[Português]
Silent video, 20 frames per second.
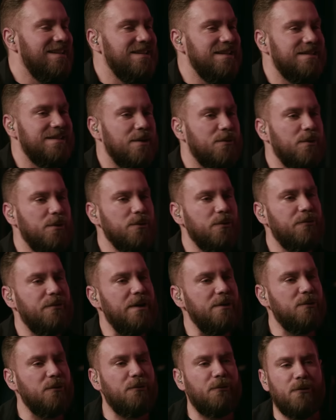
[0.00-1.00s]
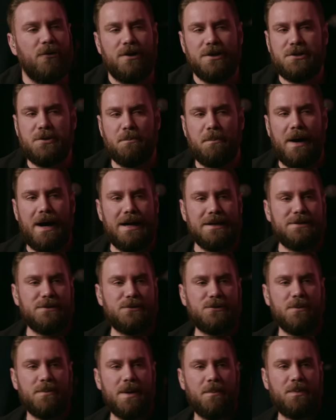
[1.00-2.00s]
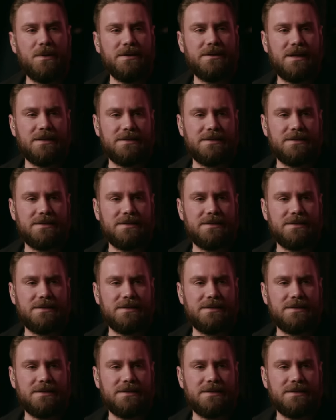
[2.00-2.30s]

Ele disse: É quando o vento forte bate sobre a